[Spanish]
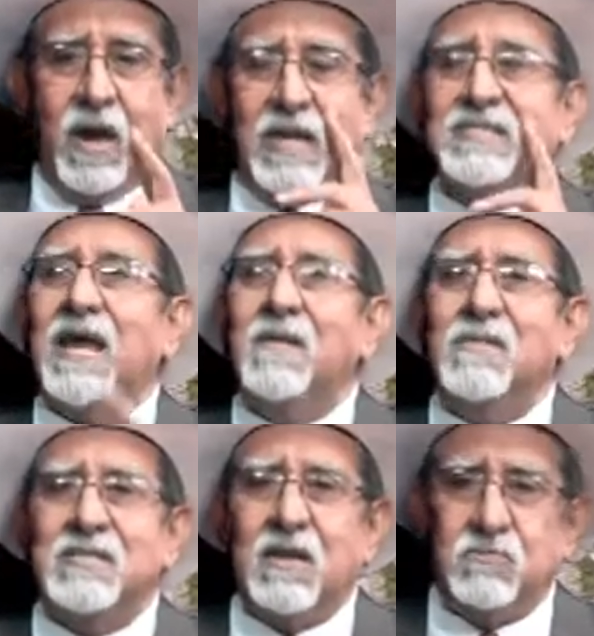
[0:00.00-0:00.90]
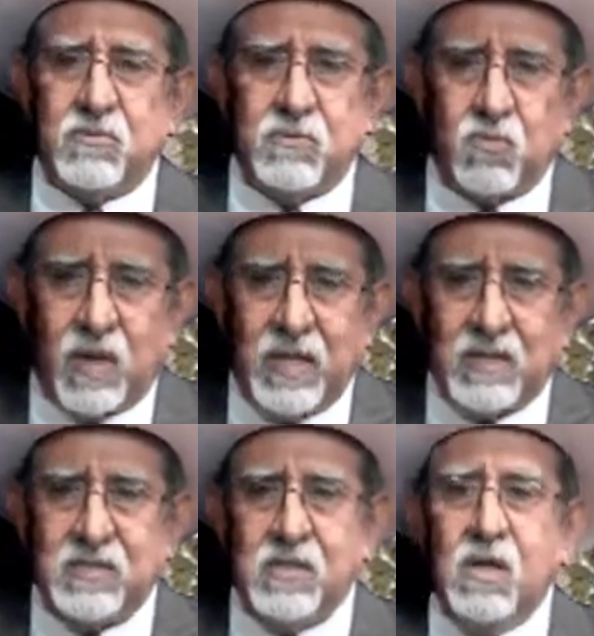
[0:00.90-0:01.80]
las armas a los
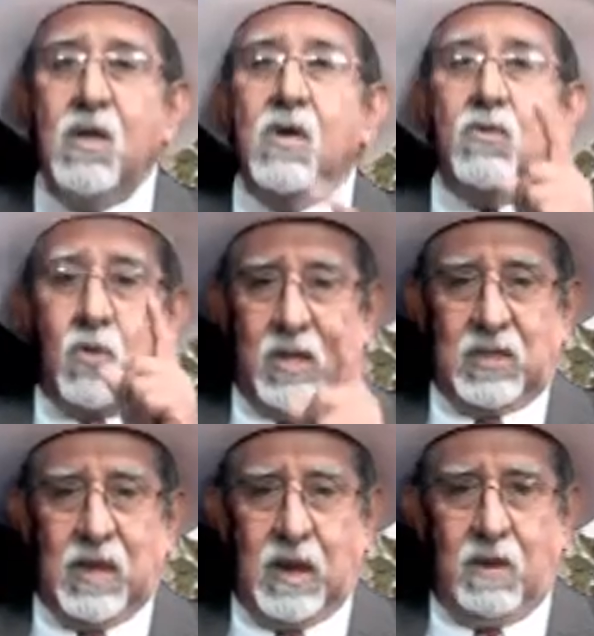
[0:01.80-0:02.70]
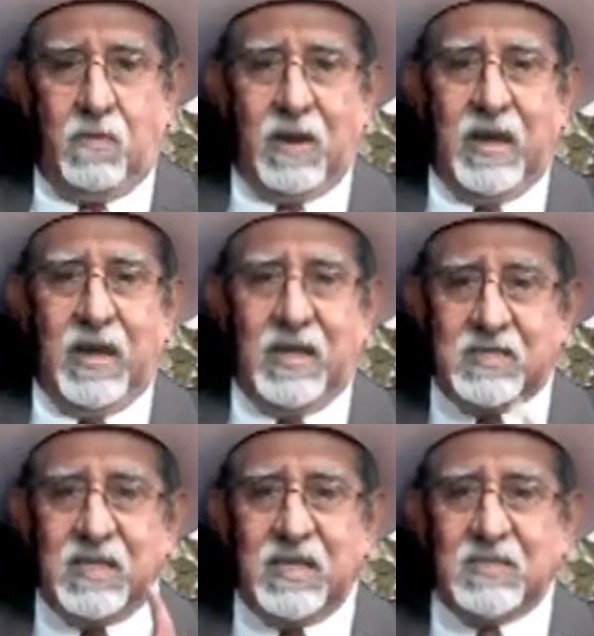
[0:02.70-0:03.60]
insurgentes durante el alba
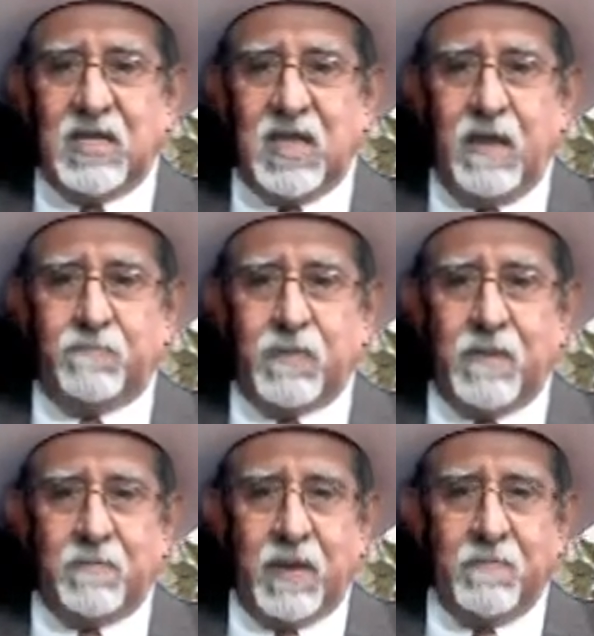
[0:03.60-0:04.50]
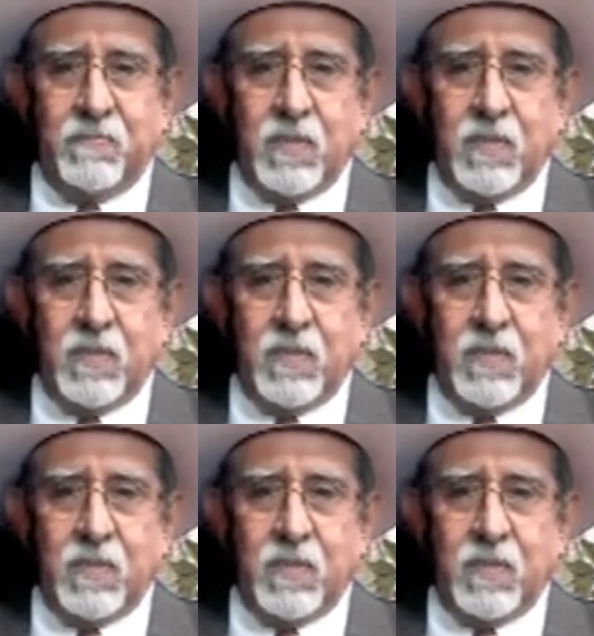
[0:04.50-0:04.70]
ese 16 de septiembre.